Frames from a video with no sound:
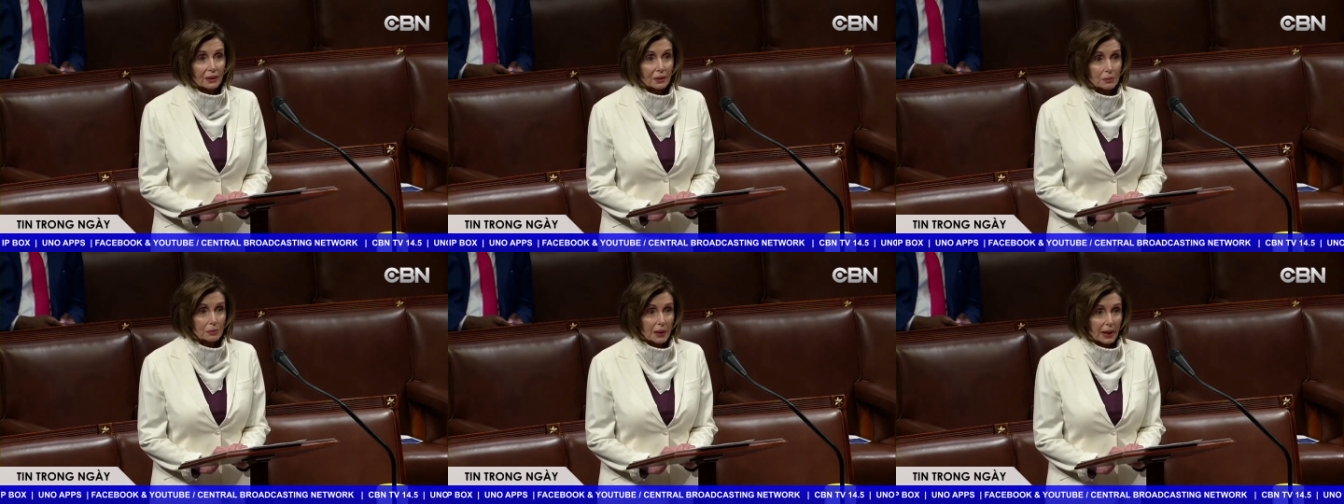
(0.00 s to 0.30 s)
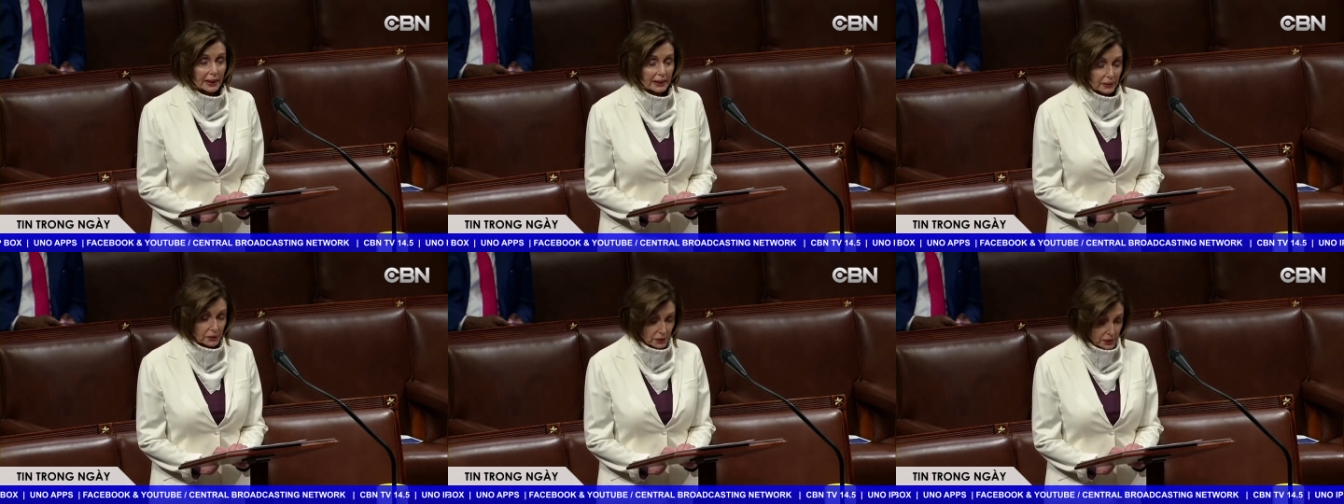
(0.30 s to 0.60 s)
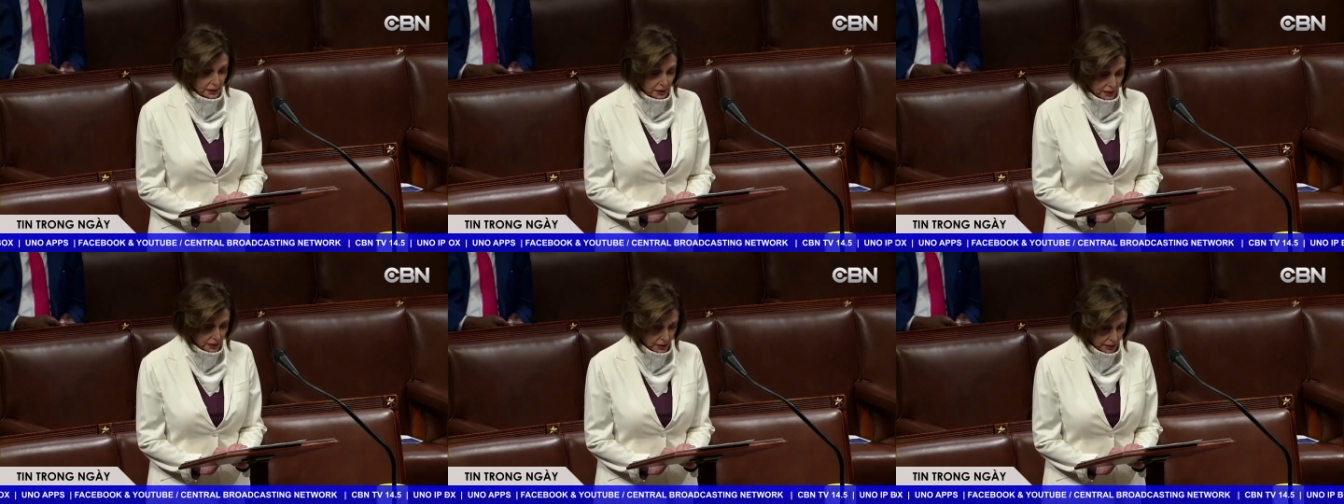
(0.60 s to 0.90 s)
Oh my
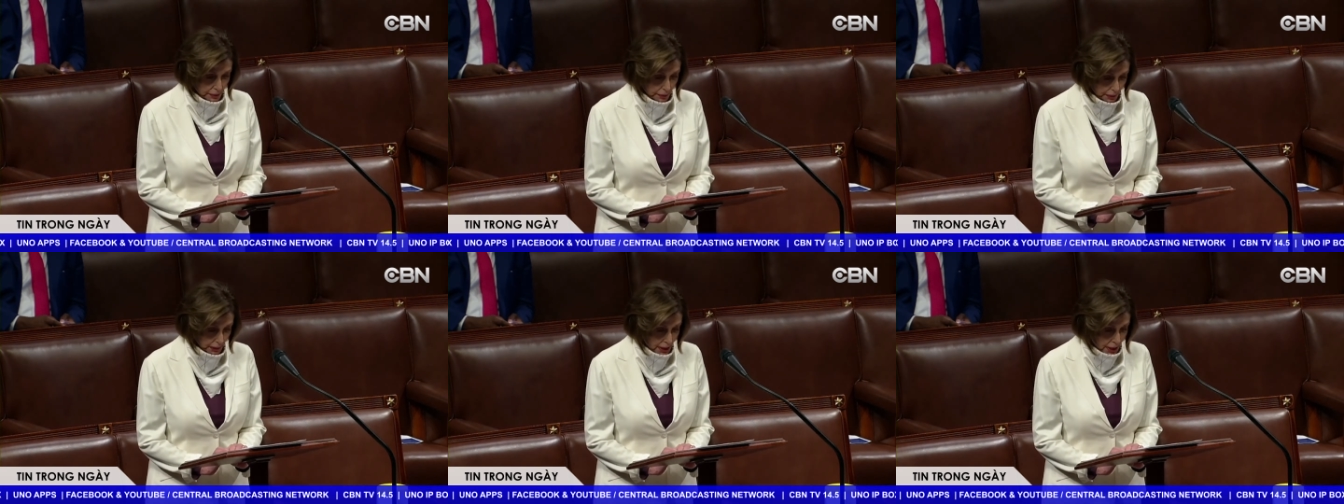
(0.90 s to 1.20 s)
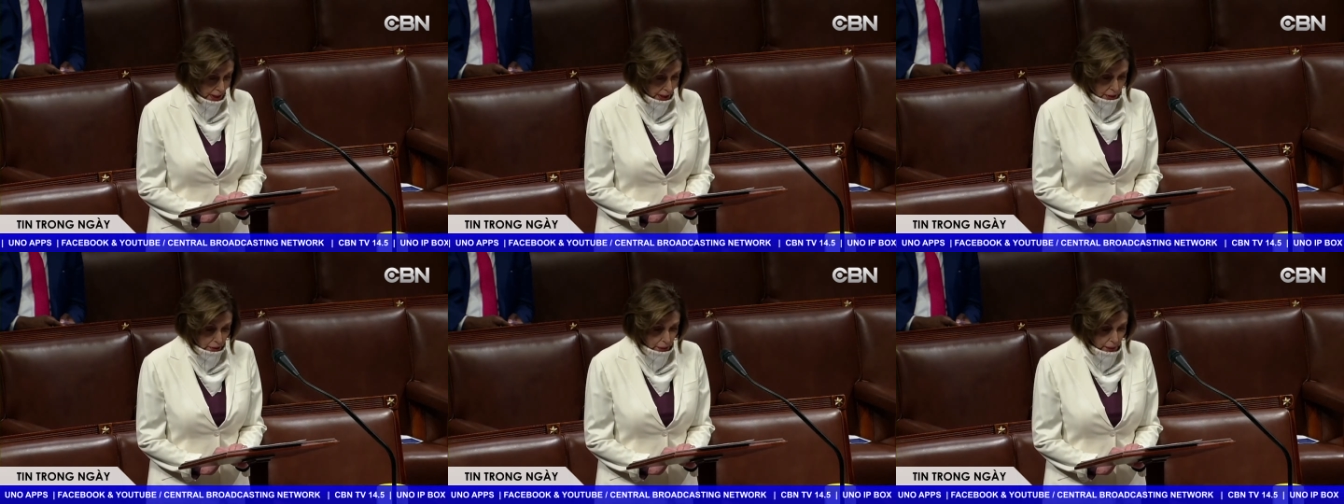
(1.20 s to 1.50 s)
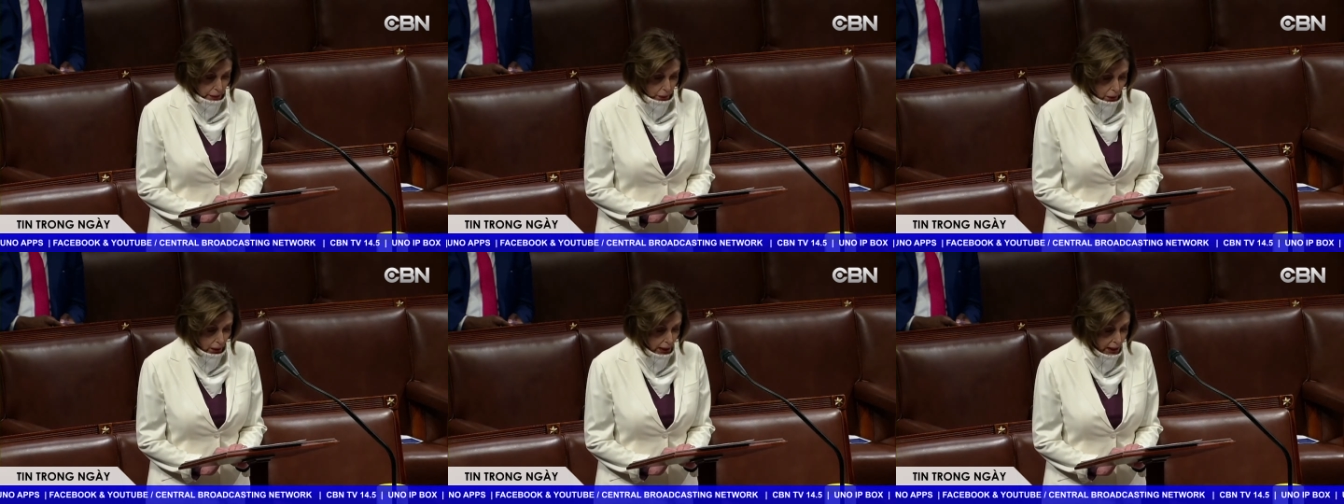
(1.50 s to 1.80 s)
goodness,
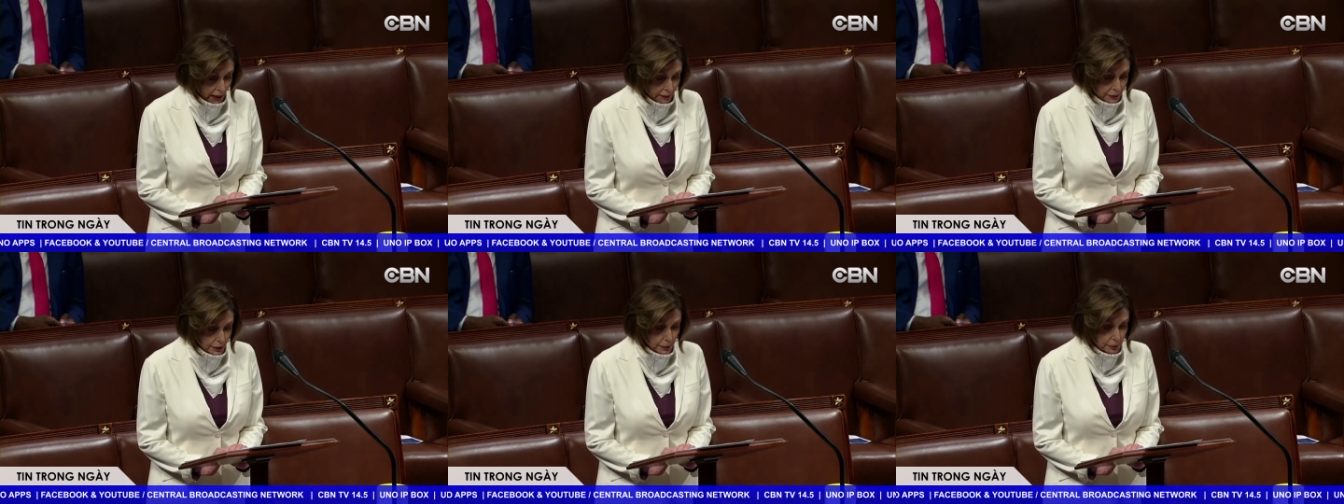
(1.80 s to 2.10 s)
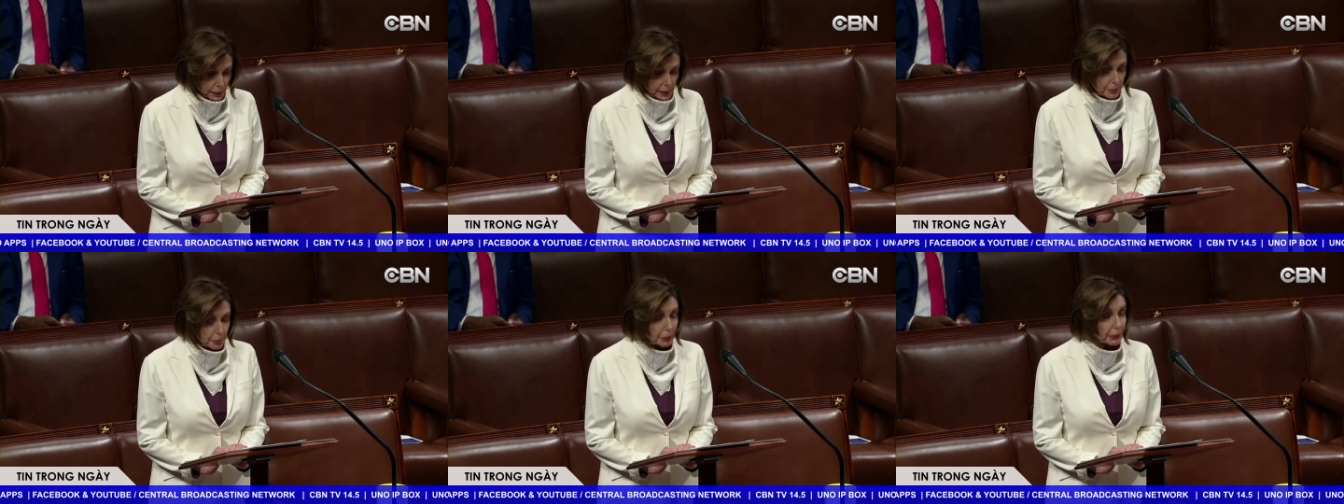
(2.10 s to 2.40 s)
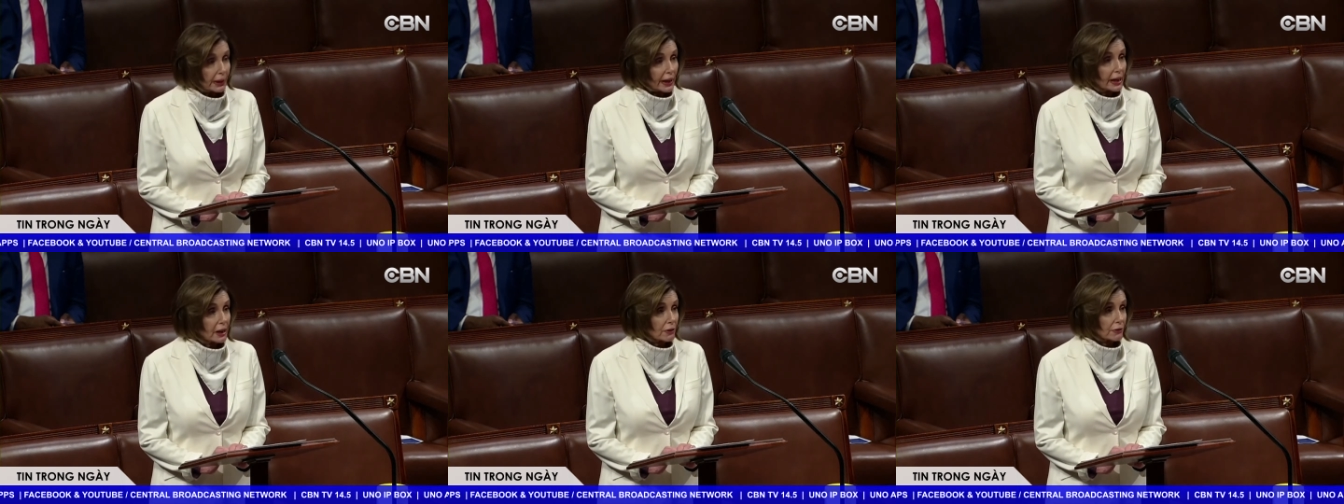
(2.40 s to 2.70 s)
we have to be
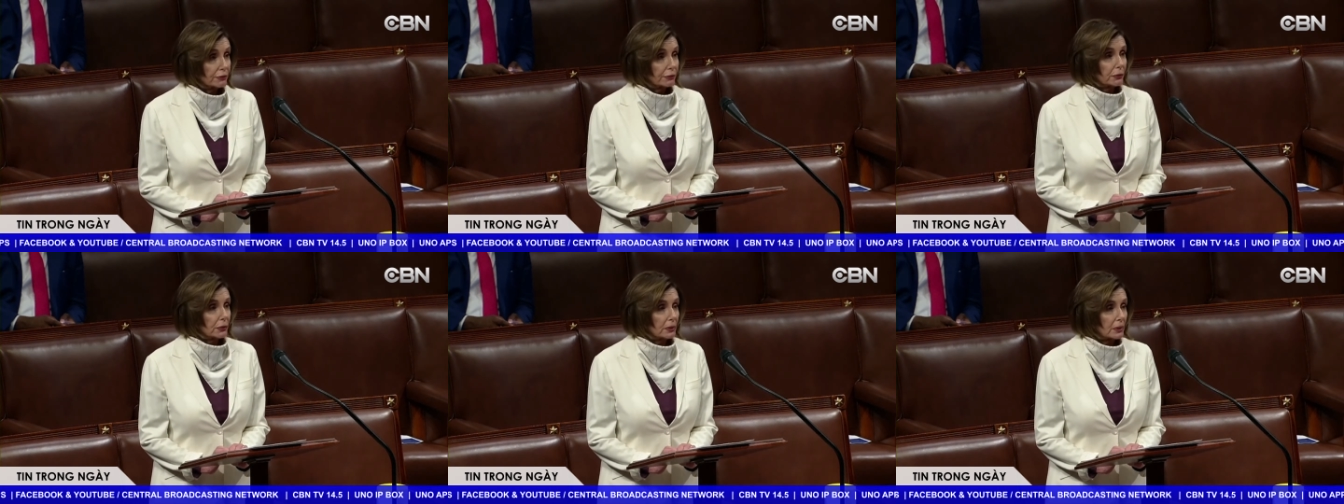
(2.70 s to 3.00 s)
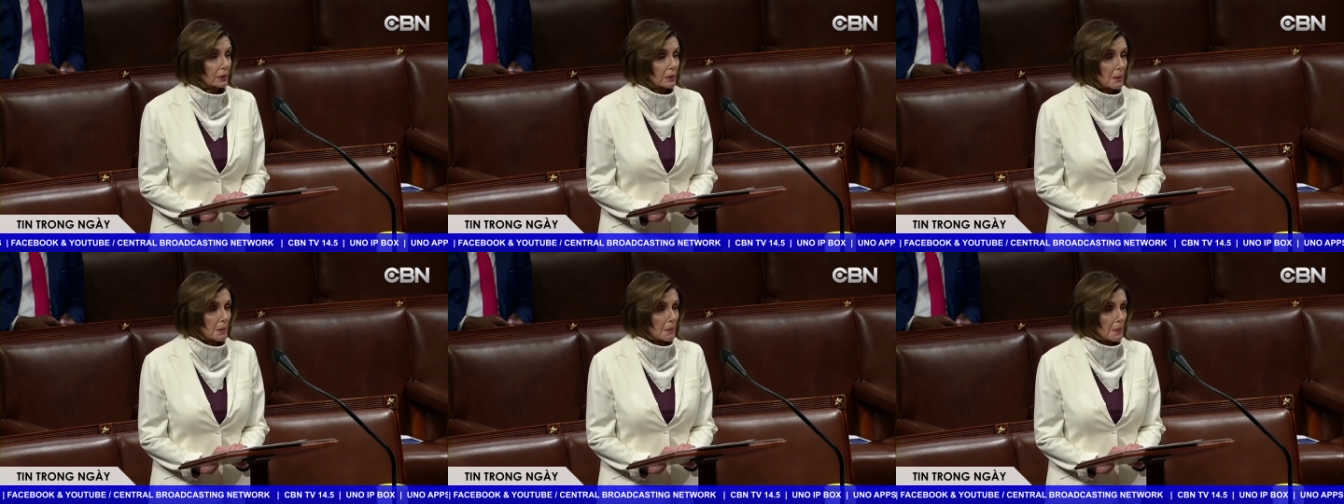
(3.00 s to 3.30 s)
prayerful.